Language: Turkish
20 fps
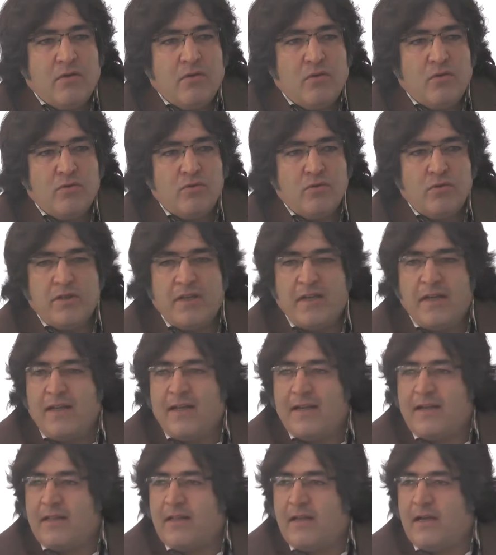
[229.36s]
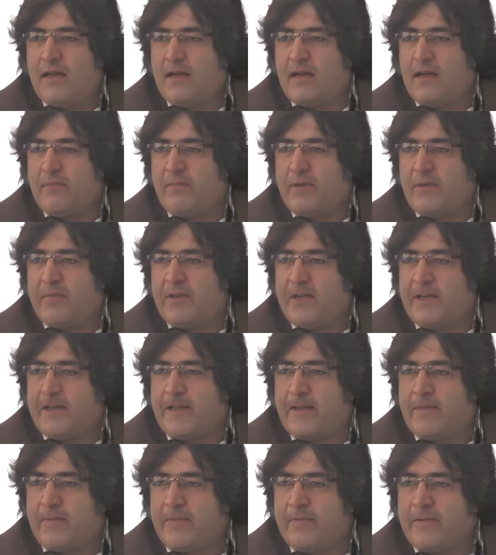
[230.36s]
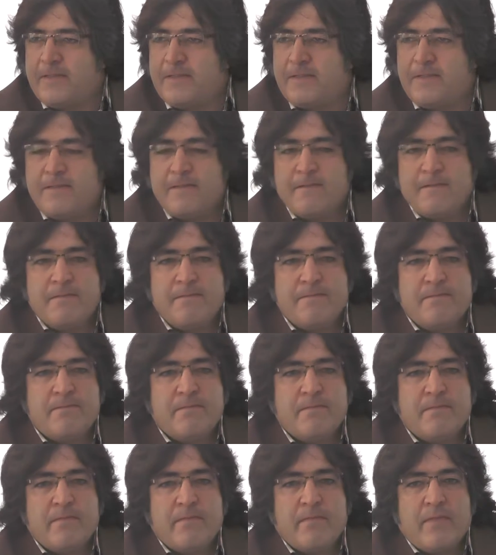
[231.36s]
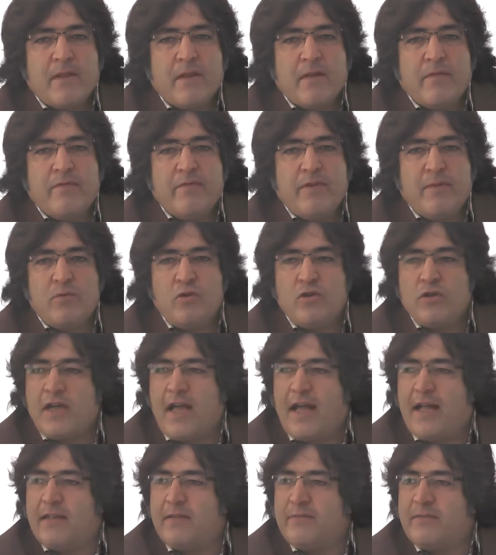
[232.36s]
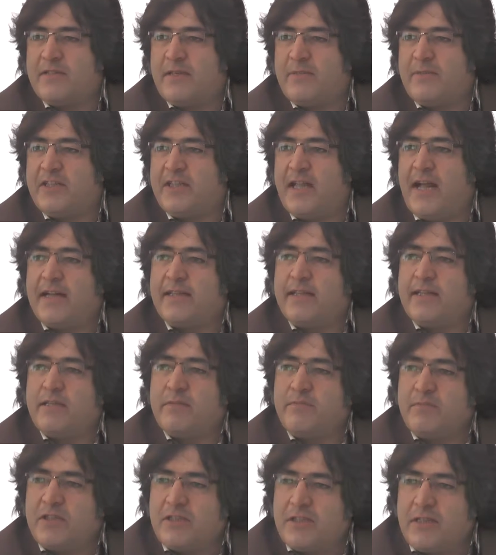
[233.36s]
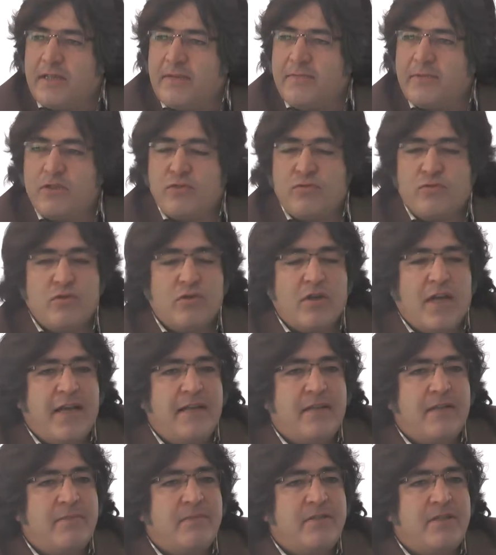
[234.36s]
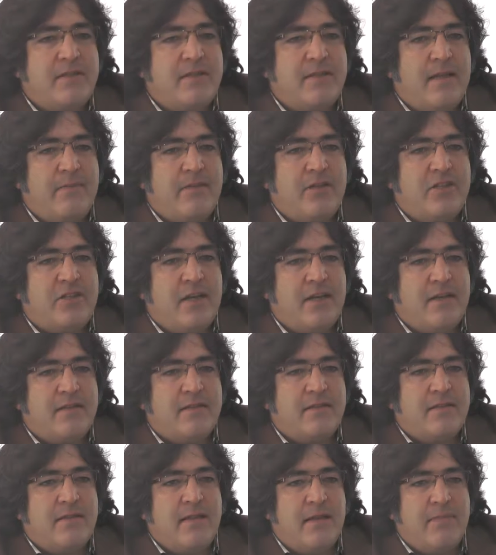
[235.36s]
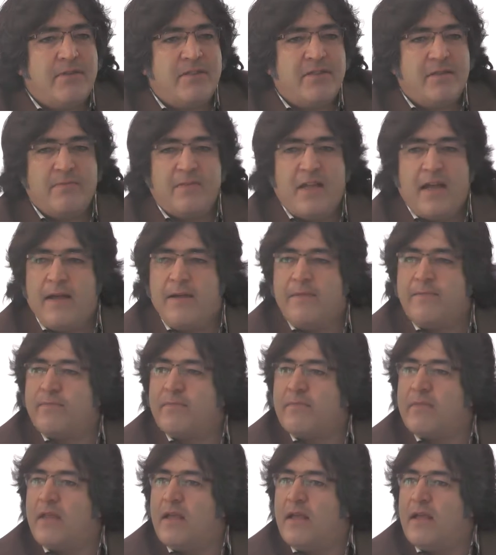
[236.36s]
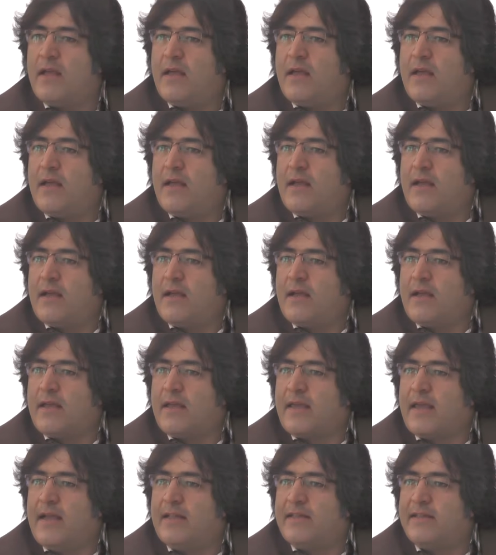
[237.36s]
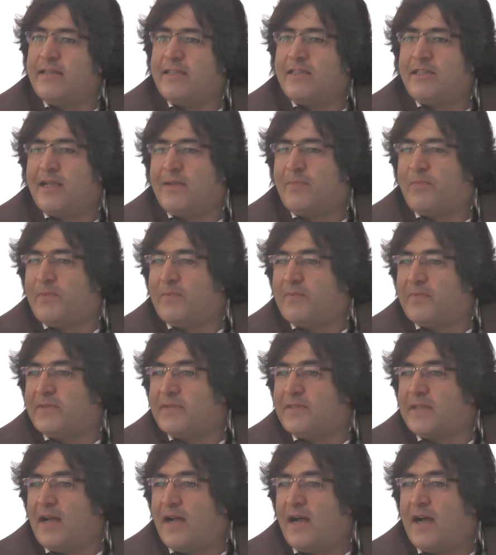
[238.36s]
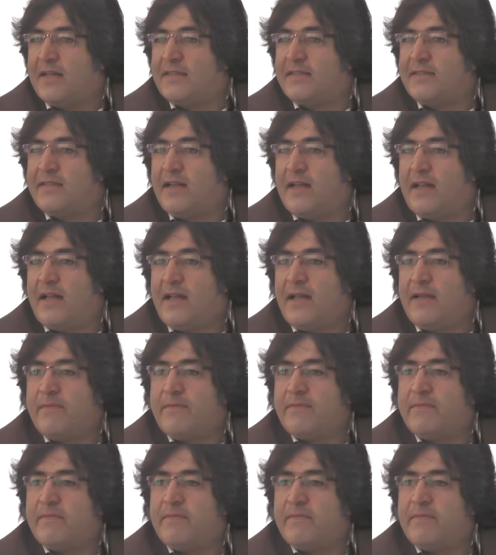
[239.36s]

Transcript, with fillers: Uzun yıllara dayanan bir birikimimiz ve bunu kendimize bir dert etmişliğimiz, Türk eğitim sistemi içerisinde bizim de kendi çapımızda, acizane